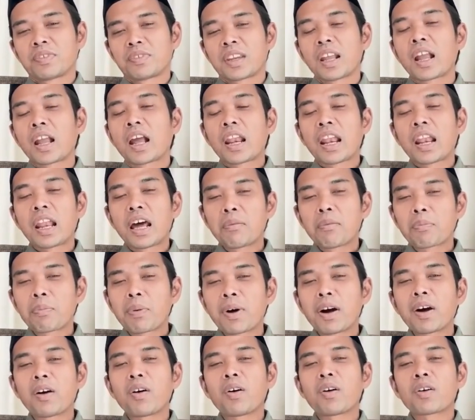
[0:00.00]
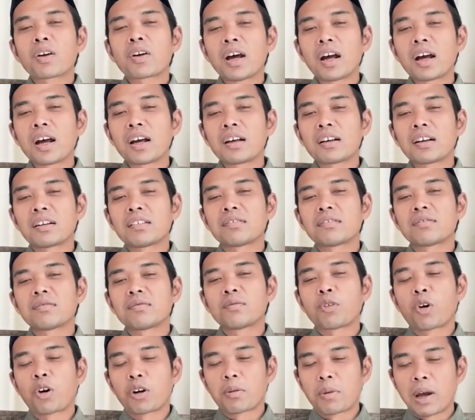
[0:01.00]
Kenapa orang
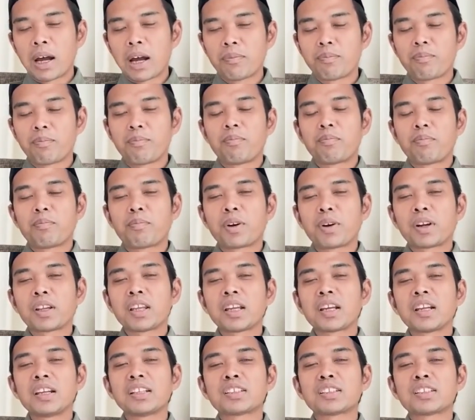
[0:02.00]
mohon maaf pergi ke